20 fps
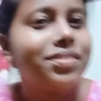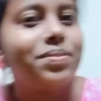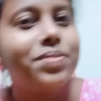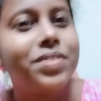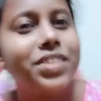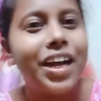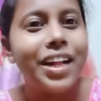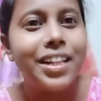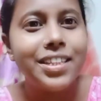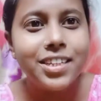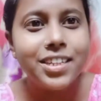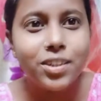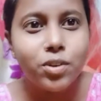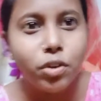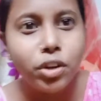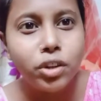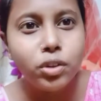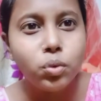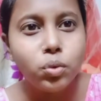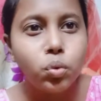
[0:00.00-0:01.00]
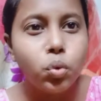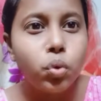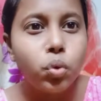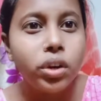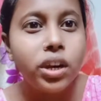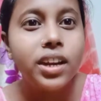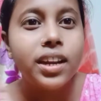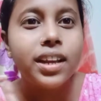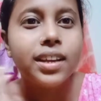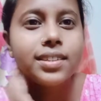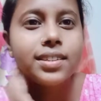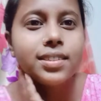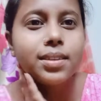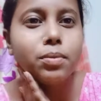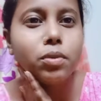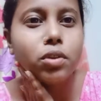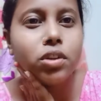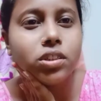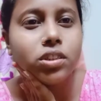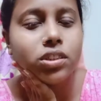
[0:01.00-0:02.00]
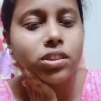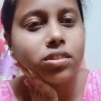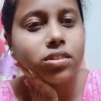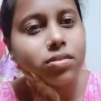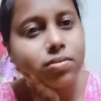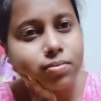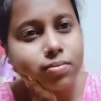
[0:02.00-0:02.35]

ঝালঝাল করে একটু ঘুগনি নিয়ে আসতে বলেছি